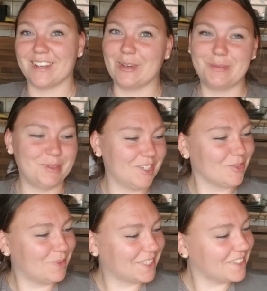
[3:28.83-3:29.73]
da kommt nämlich
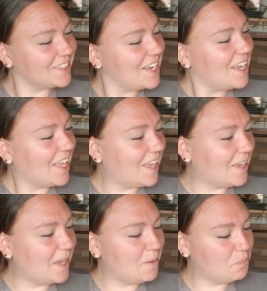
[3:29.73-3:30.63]
aus Madrid.
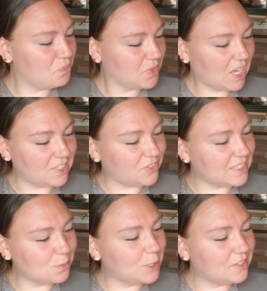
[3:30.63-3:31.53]
Ähm, ich
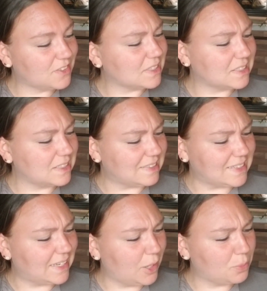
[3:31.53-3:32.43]
weiß aber nicht, was das ist.
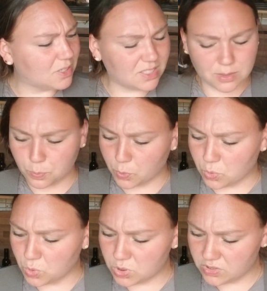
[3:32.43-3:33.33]
Ich glaube, das ist
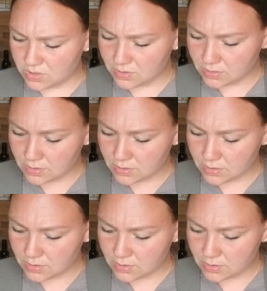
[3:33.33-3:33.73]
Brot.